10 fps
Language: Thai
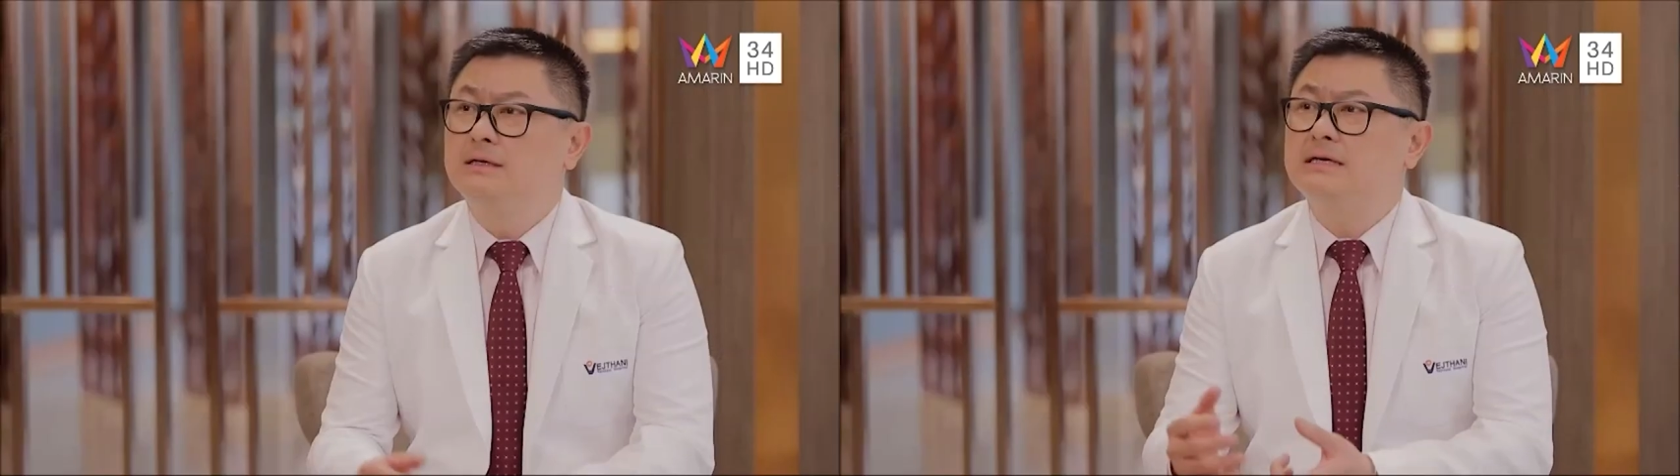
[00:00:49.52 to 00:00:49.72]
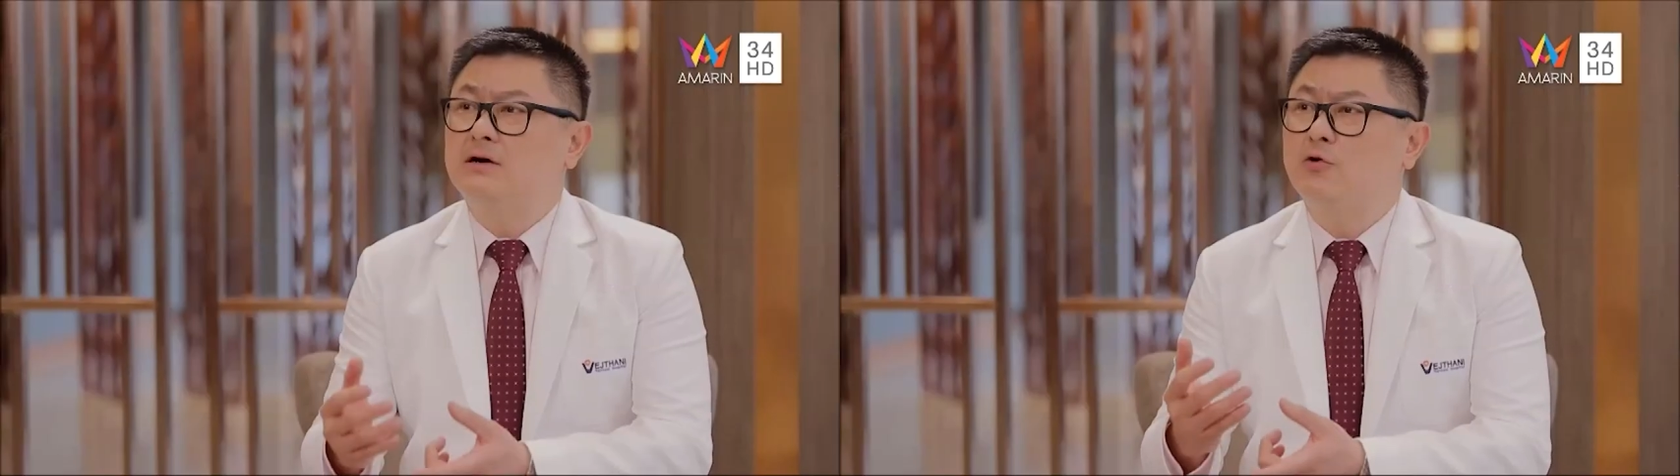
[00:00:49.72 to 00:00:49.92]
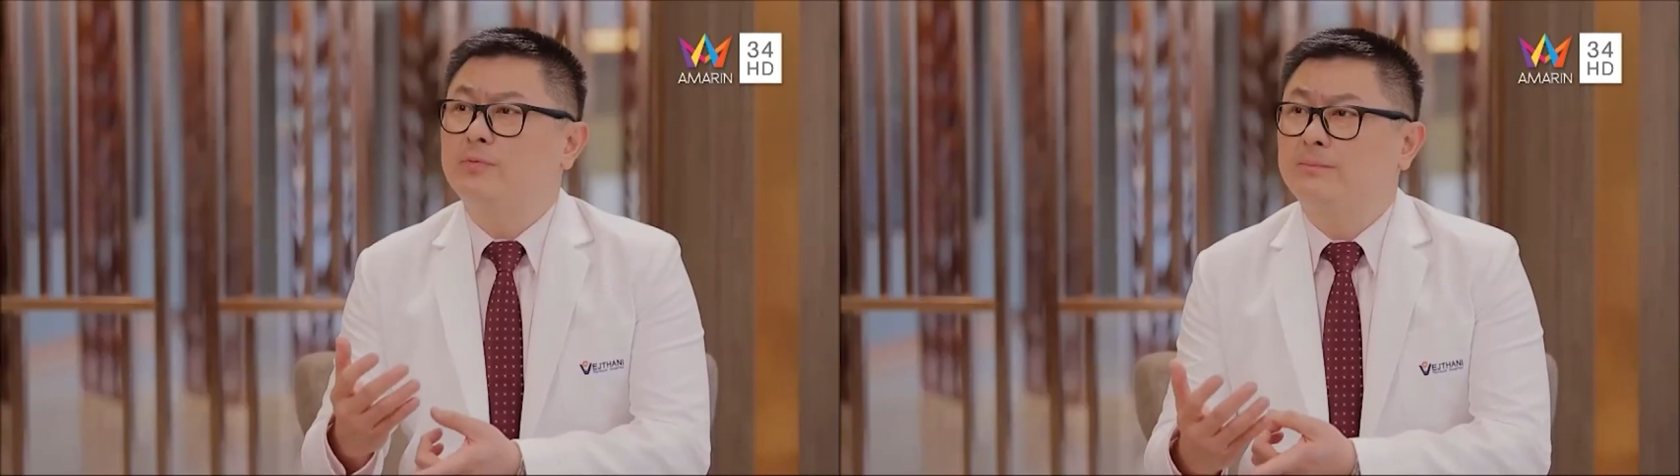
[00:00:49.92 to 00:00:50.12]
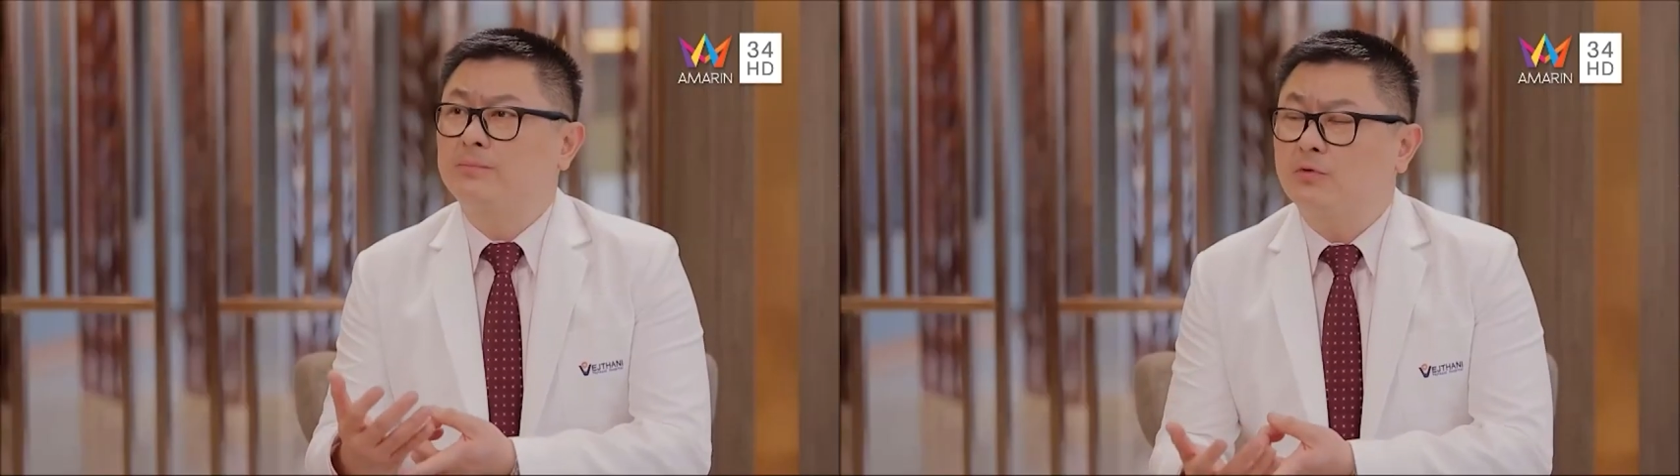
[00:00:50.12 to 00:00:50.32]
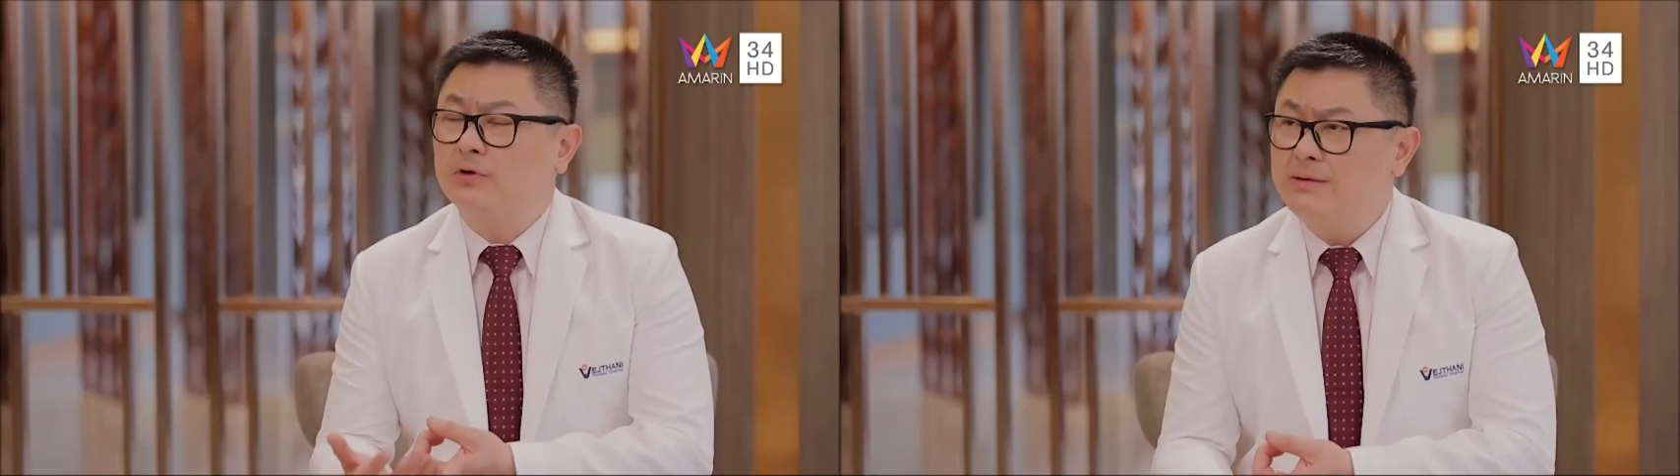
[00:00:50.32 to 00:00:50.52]
เนื่องจากโรคประ
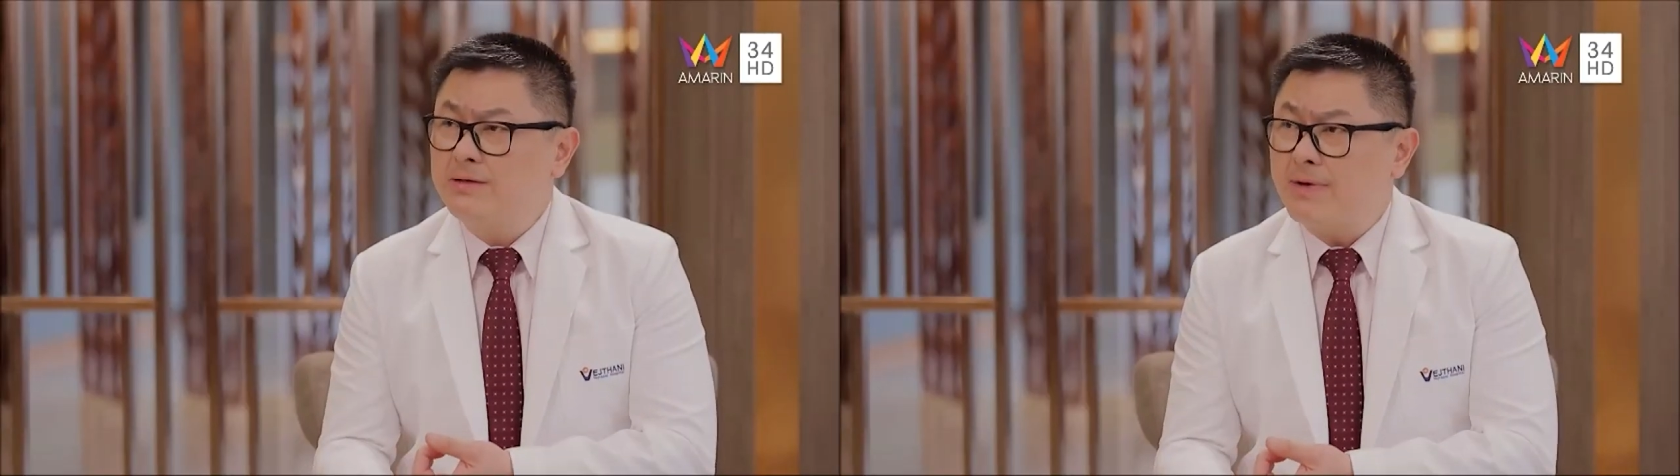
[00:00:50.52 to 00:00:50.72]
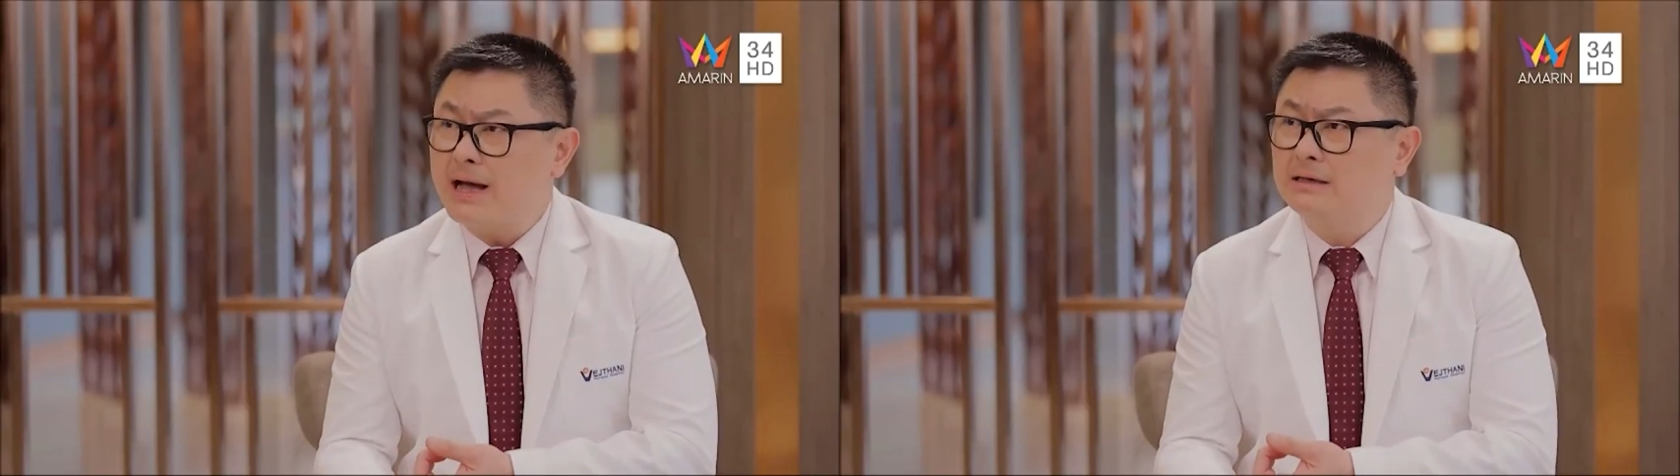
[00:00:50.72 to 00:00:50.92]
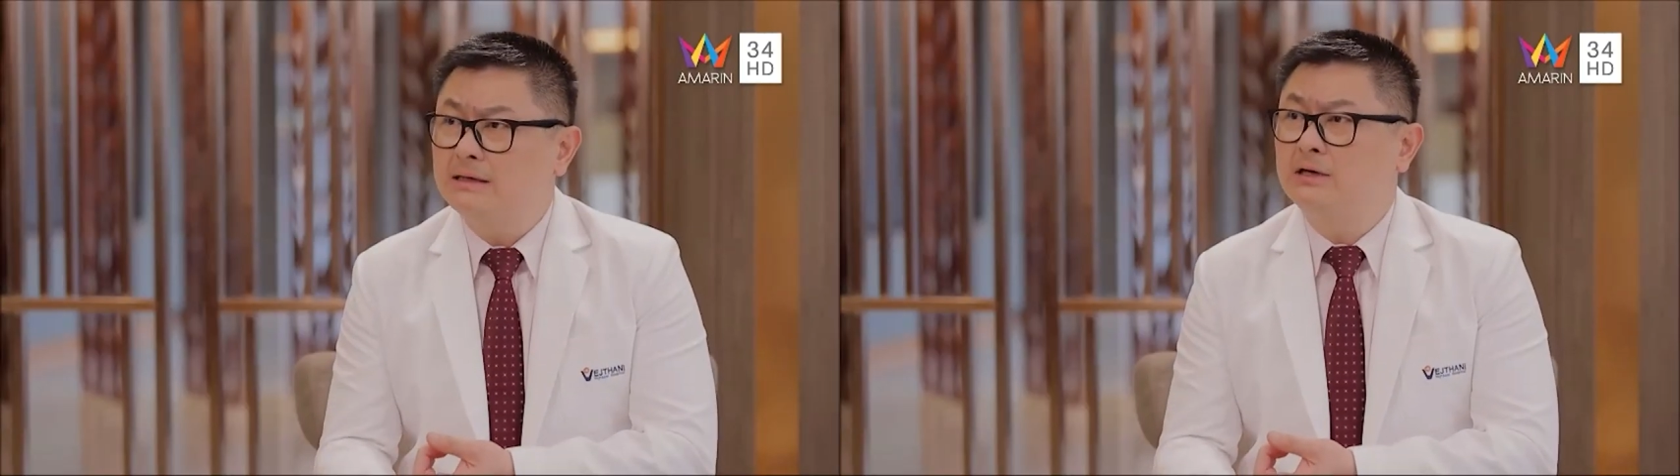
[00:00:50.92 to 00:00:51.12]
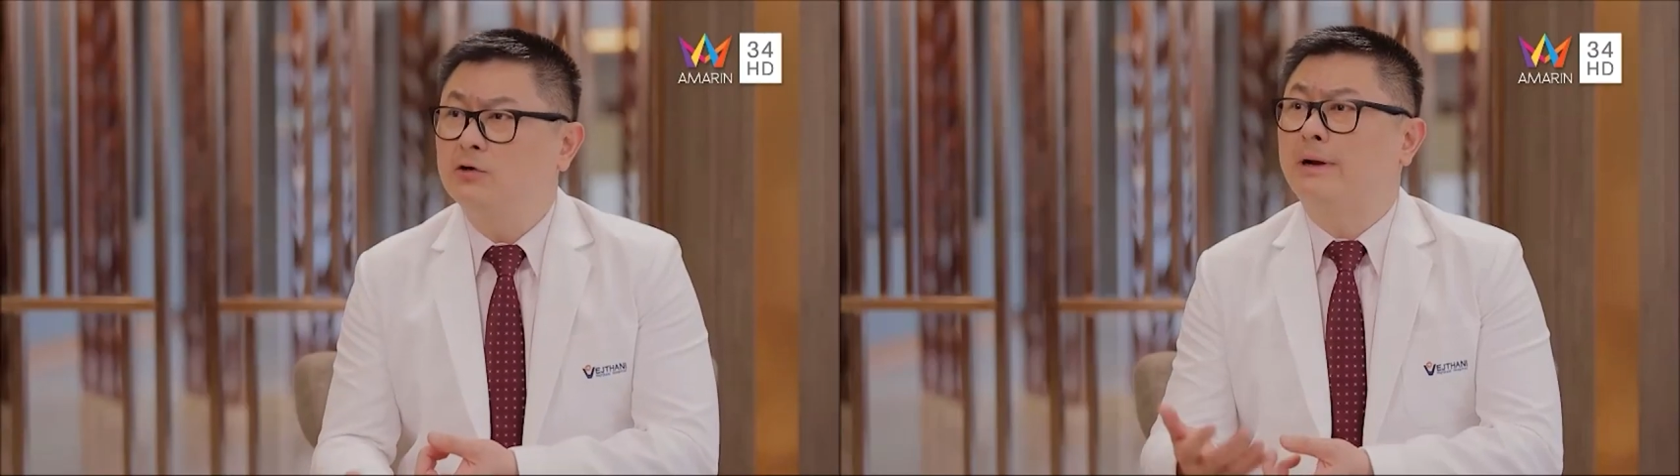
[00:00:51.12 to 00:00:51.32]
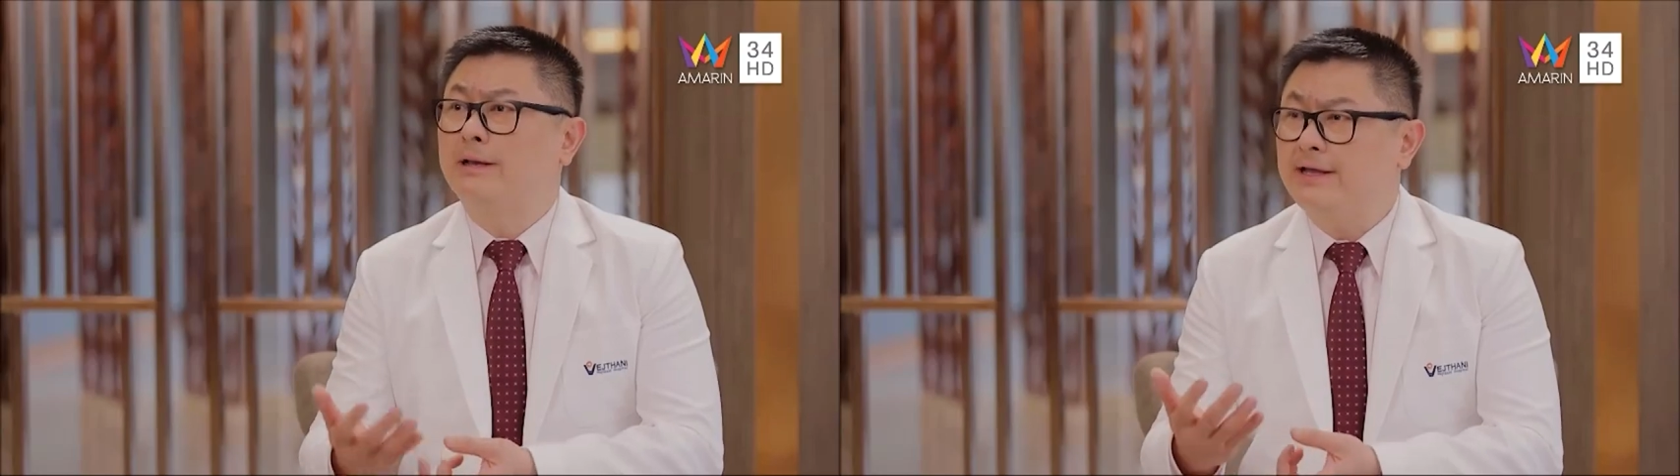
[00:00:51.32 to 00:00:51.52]
จำตัวที่มีมากขึ้น
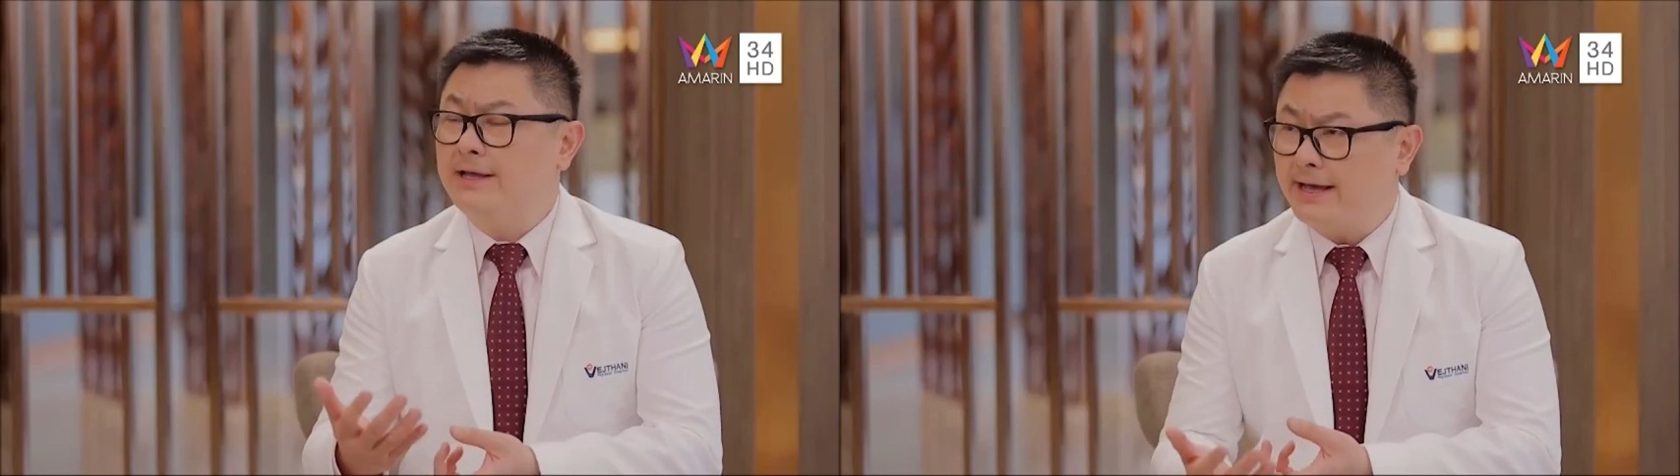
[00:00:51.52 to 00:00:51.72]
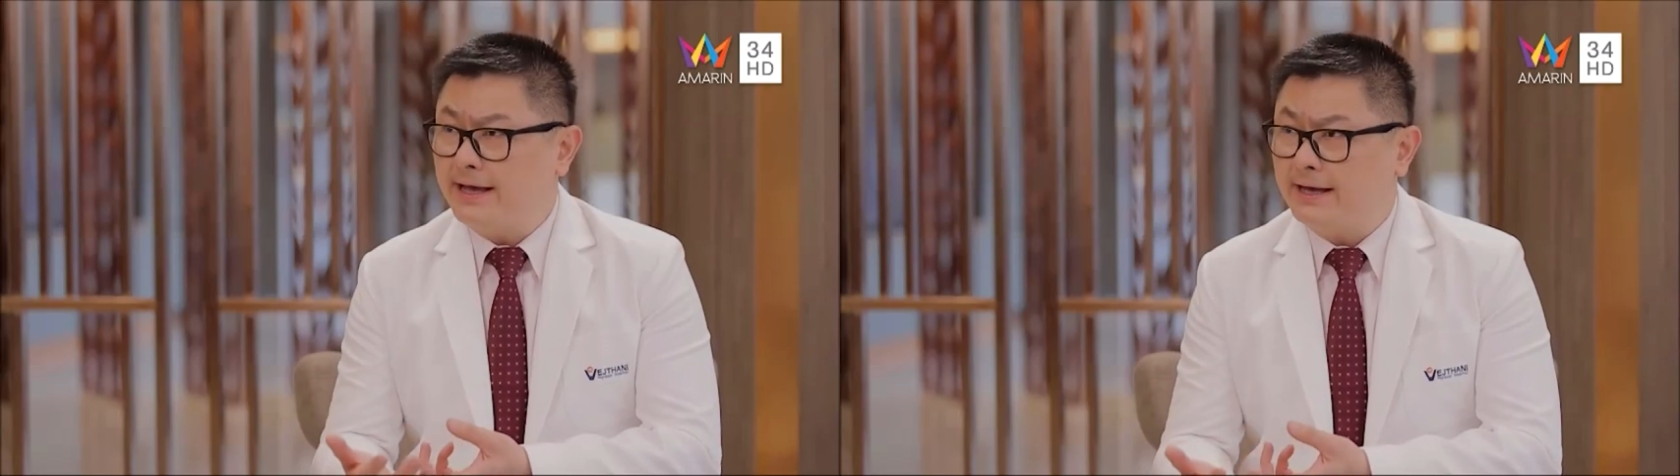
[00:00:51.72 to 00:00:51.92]
อุบัติเห